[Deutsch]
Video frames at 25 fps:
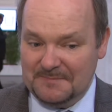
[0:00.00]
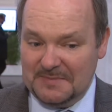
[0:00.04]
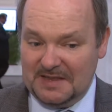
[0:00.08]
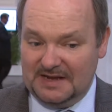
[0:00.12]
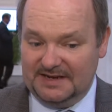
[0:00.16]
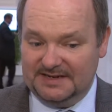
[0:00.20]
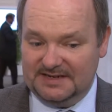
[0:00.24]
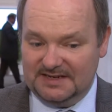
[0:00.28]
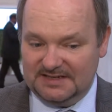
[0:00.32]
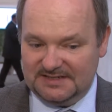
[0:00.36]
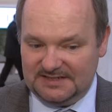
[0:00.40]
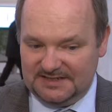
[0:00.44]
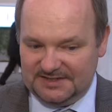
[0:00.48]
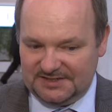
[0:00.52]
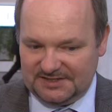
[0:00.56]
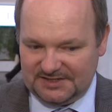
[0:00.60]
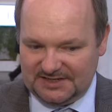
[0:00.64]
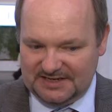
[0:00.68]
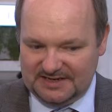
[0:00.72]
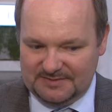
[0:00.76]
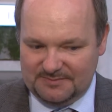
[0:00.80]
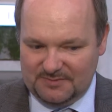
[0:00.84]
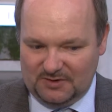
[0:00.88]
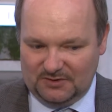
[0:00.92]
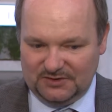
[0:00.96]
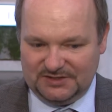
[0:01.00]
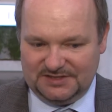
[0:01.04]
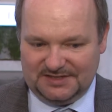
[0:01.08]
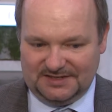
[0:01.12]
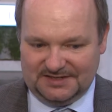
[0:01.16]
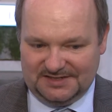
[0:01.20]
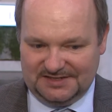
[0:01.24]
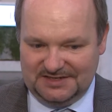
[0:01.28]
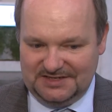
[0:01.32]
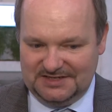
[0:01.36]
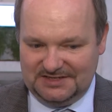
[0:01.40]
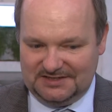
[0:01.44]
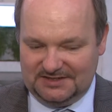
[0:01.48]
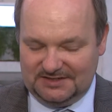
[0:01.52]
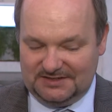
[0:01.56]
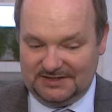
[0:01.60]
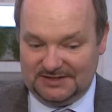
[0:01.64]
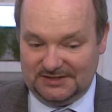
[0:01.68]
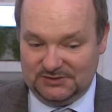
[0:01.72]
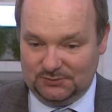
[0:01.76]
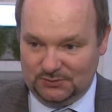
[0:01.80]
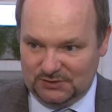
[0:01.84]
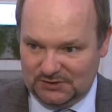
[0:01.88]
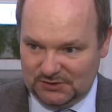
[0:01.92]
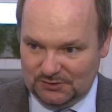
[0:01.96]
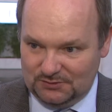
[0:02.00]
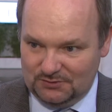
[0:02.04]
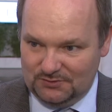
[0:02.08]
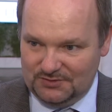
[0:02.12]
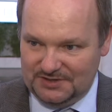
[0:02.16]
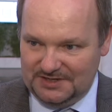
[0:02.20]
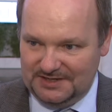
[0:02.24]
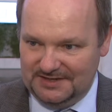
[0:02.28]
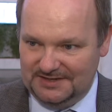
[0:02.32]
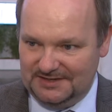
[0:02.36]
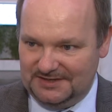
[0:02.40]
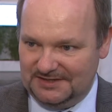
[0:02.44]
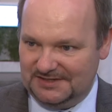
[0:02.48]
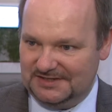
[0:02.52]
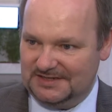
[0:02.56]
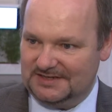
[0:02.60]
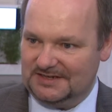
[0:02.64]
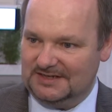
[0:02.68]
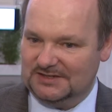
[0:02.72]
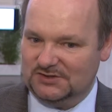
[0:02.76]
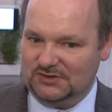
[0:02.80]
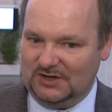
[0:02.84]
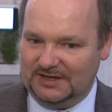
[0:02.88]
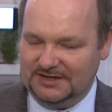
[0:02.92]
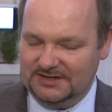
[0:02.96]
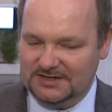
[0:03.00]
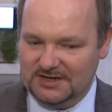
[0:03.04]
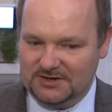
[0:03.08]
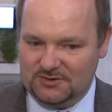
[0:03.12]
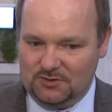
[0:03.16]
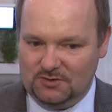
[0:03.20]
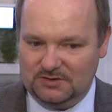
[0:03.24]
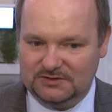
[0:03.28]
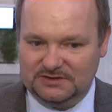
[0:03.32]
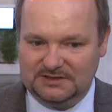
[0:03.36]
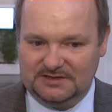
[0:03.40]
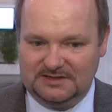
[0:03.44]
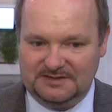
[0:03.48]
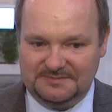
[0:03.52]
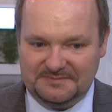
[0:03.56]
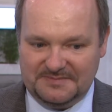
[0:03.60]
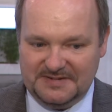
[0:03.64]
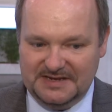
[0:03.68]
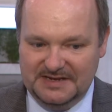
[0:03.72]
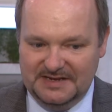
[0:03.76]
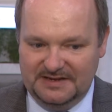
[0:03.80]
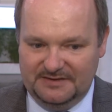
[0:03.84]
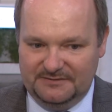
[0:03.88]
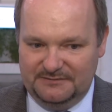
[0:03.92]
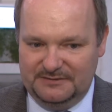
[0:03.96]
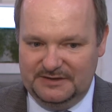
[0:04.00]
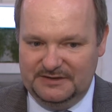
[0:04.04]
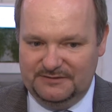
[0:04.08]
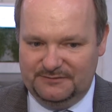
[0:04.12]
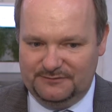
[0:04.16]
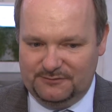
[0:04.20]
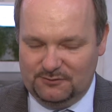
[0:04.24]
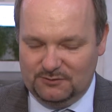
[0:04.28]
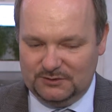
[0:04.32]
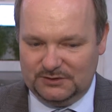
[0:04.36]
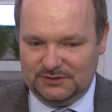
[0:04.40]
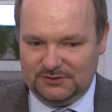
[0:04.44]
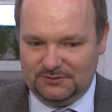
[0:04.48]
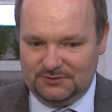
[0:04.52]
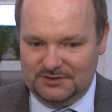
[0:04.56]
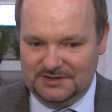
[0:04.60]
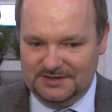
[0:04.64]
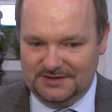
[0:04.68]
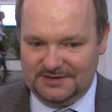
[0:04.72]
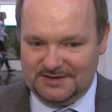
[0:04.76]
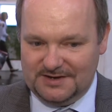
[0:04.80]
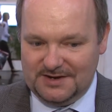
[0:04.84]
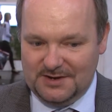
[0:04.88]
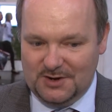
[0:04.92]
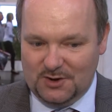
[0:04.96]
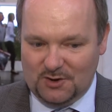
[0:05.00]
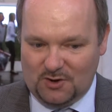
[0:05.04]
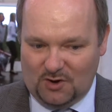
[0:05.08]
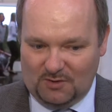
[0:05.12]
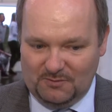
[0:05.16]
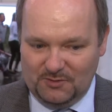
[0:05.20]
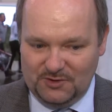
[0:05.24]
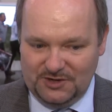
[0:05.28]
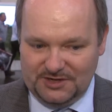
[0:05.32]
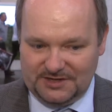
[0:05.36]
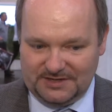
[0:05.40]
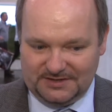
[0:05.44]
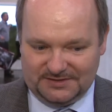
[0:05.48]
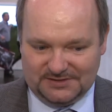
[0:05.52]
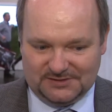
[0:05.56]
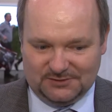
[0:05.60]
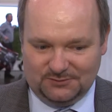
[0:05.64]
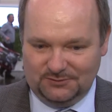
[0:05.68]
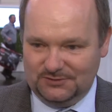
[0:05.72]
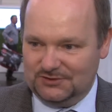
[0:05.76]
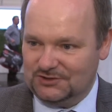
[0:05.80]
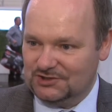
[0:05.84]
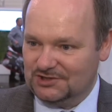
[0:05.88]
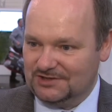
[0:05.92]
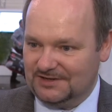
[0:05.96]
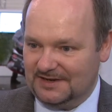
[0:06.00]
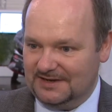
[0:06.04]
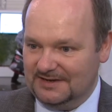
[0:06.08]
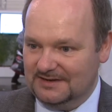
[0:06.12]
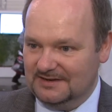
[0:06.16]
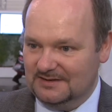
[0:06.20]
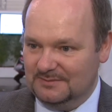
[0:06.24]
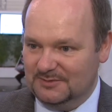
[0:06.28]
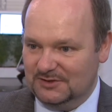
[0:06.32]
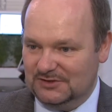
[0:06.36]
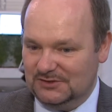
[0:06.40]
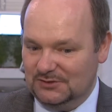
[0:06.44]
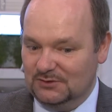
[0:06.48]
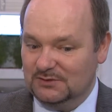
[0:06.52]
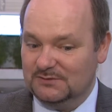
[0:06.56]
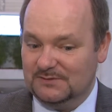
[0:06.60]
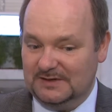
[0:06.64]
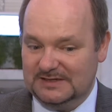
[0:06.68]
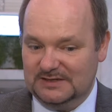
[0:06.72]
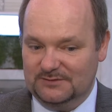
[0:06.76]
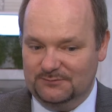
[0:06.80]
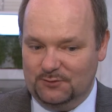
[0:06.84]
Einerseits eben aus der der Sicht der Soziologie, die sich also angeguckt haben, wie funktionieren Kommunikationsstränge, bzw.